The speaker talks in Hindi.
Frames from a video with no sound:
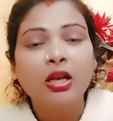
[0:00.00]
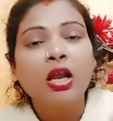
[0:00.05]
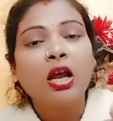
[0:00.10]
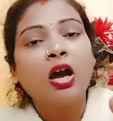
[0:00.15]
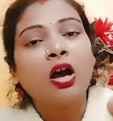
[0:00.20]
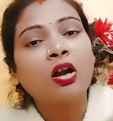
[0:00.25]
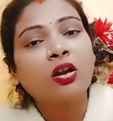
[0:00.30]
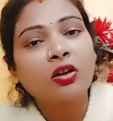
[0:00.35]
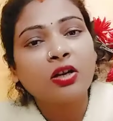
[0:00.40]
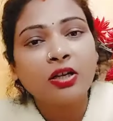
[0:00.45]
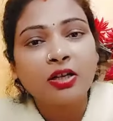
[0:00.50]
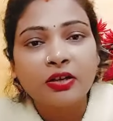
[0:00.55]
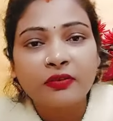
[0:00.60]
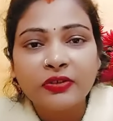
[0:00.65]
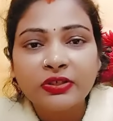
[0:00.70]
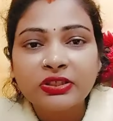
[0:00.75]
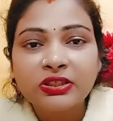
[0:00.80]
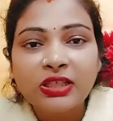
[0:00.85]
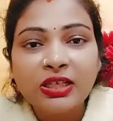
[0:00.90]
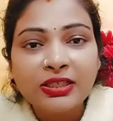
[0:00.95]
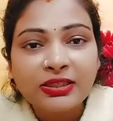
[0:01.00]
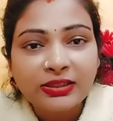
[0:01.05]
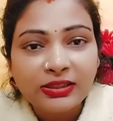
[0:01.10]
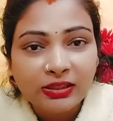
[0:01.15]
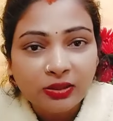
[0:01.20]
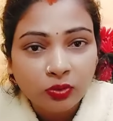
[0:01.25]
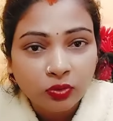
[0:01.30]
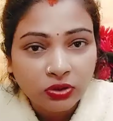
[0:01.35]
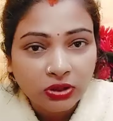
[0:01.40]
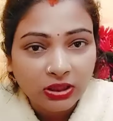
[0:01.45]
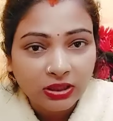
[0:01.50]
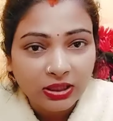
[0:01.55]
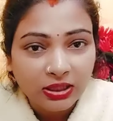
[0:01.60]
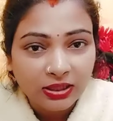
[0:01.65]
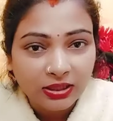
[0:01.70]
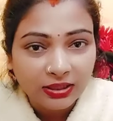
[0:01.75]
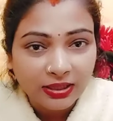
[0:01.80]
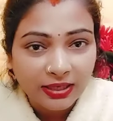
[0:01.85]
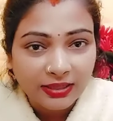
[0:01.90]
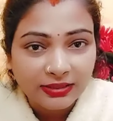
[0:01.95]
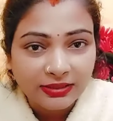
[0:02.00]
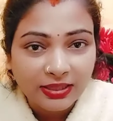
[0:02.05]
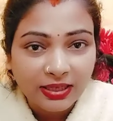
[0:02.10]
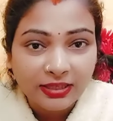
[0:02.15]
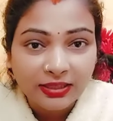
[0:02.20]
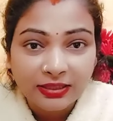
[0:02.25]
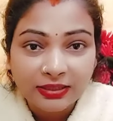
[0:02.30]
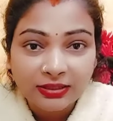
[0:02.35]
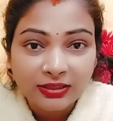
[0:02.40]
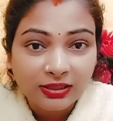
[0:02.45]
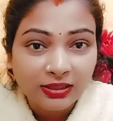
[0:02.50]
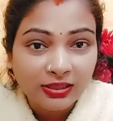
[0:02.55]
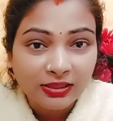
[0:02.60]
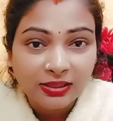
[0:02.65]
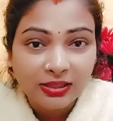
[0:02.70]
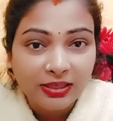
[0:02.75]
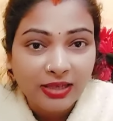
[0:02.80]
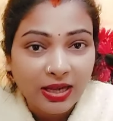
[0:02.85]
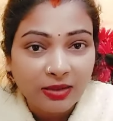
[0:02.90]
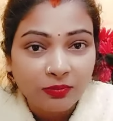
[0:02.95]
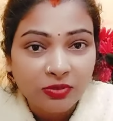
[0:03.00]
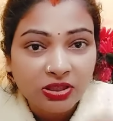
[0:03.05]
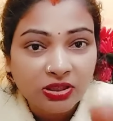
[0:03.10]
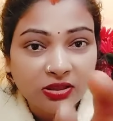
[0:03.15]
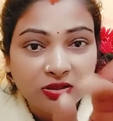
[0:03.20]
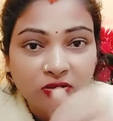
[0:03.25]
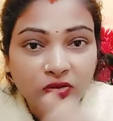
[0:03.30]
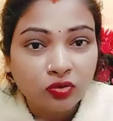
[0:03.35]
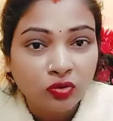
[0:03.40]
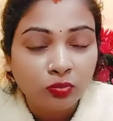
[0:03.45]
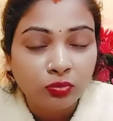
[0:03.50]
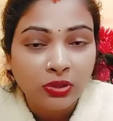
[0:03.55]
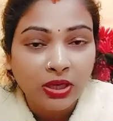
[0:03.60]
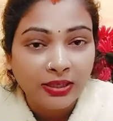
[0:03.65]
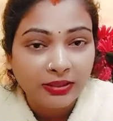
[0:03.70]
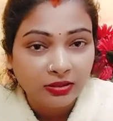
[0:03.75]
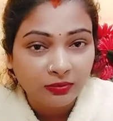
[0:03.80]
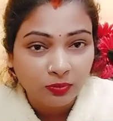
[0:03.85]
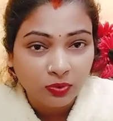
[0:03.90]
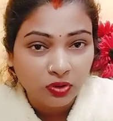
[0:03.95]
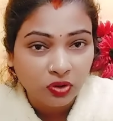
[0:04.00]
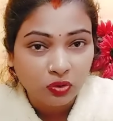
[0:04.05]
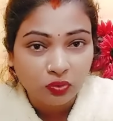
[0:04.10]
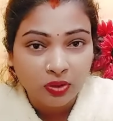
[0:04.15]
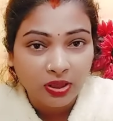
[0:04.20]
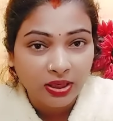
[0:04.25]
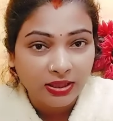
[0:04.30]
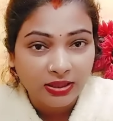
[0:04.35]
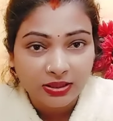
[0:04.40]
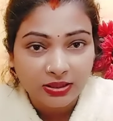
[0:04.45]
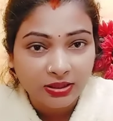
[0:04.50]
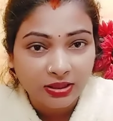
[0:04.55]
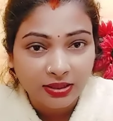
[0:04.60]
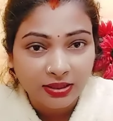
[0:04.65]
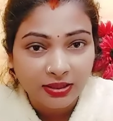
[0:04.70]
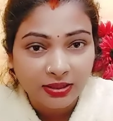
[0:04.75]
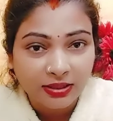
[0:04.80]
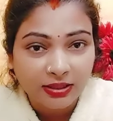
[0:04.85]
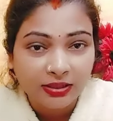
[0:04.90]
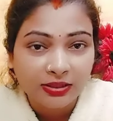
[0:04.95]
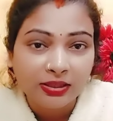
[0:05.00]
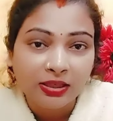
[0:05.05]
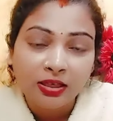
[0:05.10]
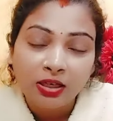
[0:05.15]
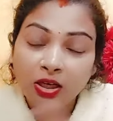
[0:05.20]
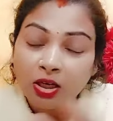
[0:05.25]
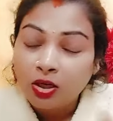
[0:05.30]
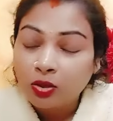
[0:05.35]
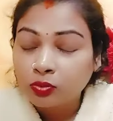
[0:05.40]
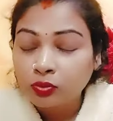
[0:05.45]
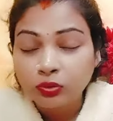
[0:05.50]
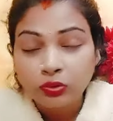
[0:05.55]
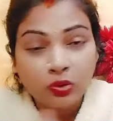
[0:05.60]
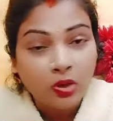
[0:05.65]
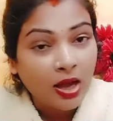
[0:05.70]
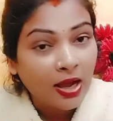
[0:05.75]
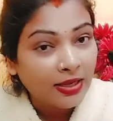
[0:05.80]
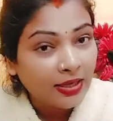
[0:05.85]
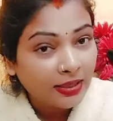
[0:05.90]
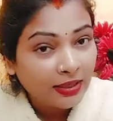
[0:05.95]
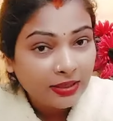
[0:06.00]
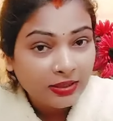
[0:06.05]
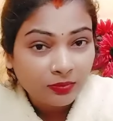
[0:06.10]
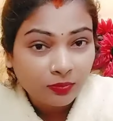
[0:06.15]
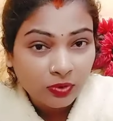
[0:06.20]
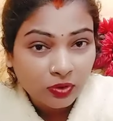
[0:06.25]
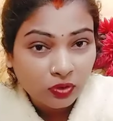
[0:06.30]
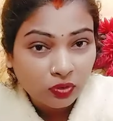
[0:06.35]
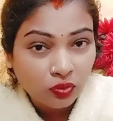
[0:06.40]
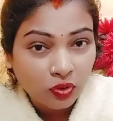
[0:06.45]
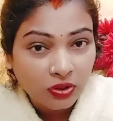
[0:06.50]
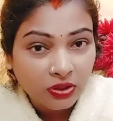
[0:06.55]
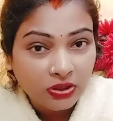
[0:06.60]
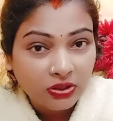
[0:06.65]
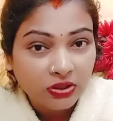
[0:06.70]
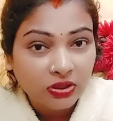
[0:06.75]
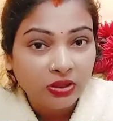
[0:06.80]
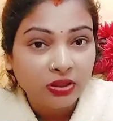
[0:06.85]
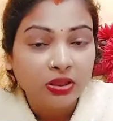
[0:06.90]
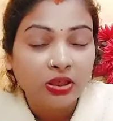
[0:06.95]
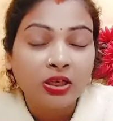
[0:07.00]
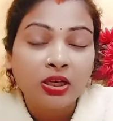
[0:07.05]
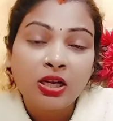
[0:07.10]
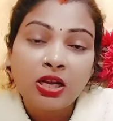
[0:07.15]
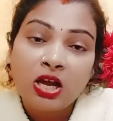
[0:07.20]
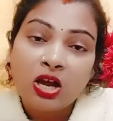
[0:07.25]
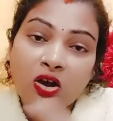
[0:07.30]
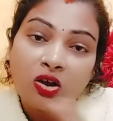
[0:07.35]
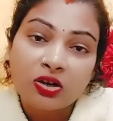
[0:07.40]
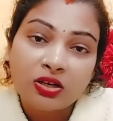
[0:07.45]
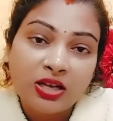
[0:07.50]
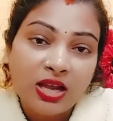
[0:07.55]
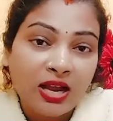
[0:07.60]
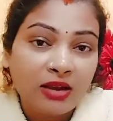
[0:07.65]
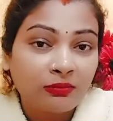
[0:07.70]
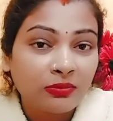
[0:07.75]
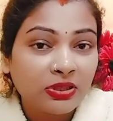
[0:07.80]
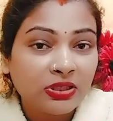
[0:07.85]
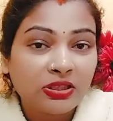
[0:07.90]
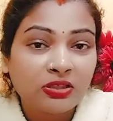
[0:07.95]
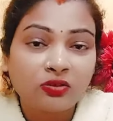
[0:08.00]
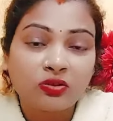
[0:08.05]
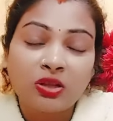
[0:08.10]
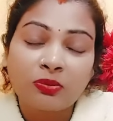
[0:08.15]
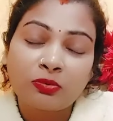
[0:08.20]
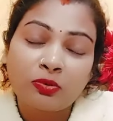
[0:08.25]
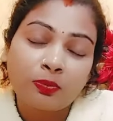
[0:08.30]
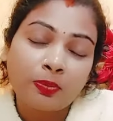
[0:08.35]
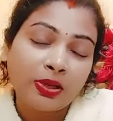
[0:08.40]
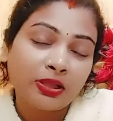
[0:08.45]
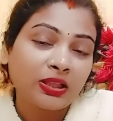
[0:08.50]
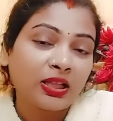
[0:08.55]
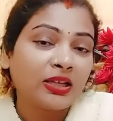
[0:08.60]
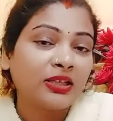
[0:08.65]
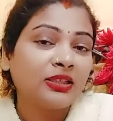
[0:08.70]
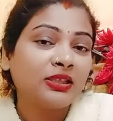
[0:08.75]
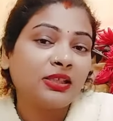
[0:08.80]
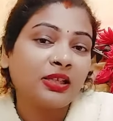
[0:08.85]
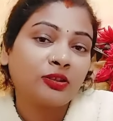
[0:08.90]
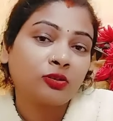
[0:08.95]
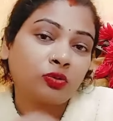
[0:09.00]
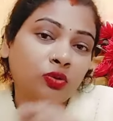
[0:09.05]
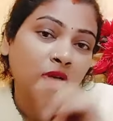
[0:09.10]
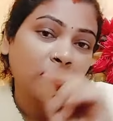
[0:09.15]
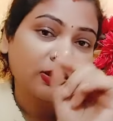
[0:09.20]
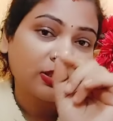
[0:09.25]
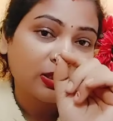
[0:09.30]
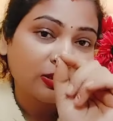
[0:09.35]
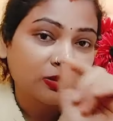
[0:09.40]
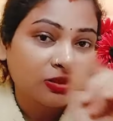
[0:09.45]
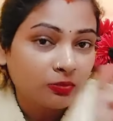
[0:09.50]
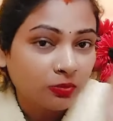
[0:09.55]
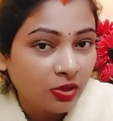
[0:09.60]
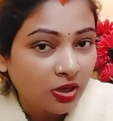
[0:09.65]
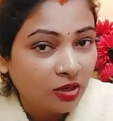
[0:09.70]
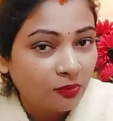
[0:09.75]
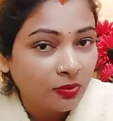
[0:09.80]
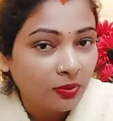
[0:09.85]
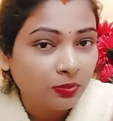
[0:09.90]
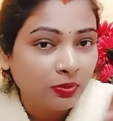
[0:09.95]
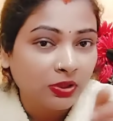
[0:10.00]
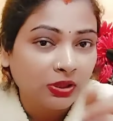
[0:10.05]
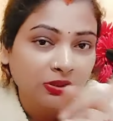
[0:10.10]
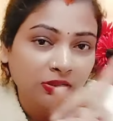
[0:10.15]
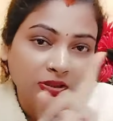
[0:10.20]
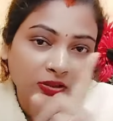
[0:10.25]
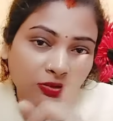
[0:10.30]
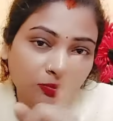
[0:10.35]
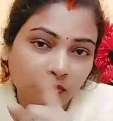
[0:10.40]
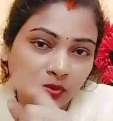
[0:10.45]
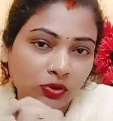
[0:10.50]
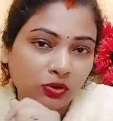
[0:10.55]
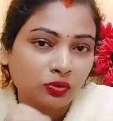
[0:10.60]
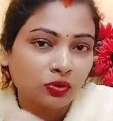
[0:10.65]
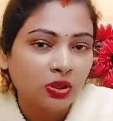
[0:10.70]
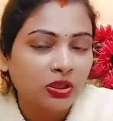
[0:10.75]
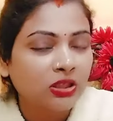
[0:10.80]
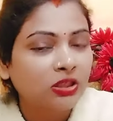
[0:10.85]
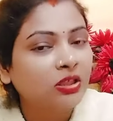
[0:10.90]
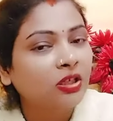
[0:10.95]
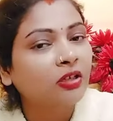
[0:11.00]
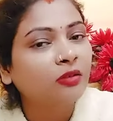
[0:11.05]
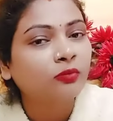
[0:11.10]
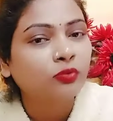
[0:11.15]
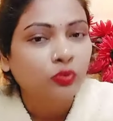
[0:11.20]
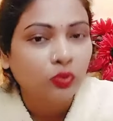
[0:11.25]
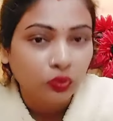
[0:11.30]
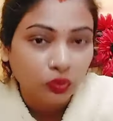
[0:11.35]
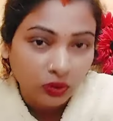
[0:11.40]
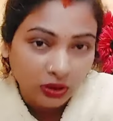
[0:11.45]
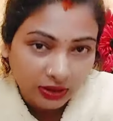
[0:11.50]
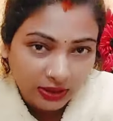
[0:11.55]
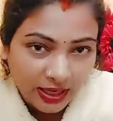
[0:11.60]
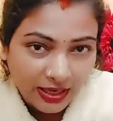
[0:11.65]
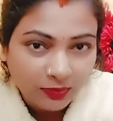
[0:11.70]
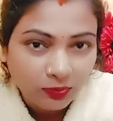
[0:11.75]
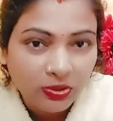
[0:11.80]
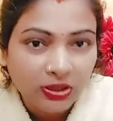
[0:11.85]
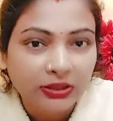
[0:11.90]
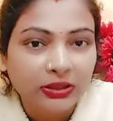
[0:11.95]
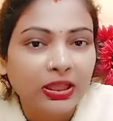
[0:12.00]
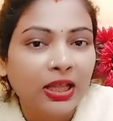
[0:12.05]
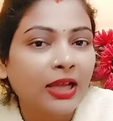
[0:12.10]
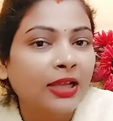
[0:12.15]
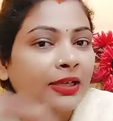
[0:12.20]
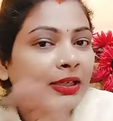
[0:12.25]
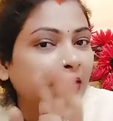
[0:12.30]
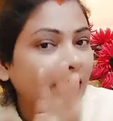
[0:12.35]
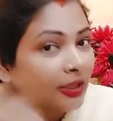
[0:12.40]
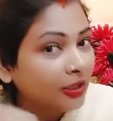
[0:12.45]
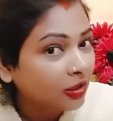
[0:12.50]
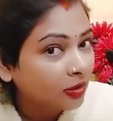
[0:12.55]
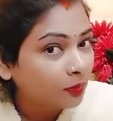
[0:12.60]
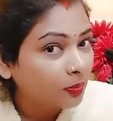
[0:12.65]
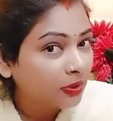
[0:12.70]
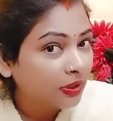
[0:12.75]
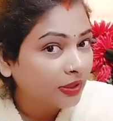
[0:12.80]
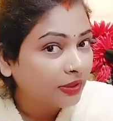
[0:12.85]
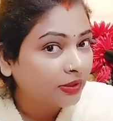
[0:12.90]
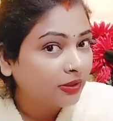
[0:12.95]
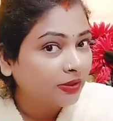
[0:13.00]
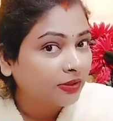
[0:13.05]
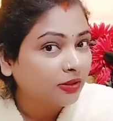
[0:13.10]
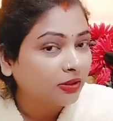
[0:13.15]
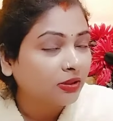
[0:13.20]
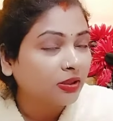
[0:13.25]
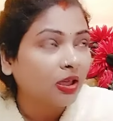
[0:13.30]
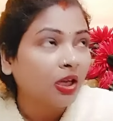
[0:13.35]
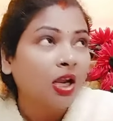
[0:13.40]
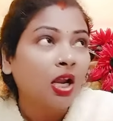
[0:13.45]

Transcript: और कंट्रोवर्सी इसलिए हो जाता है ना गैस कह कि देखिए कामनी जी जिसको बुलाई थी वीडियो एडिट करने के लिए वो तो आया नहीं वीडियो एडिट करने और कामनी जी को तो आपको पता ही है थोड़ा सा जब घर पर भी रहती है तो वीडियो एडिट करने में उनको थोड़ा टाइम लगता है लेट अपडेट देती हैं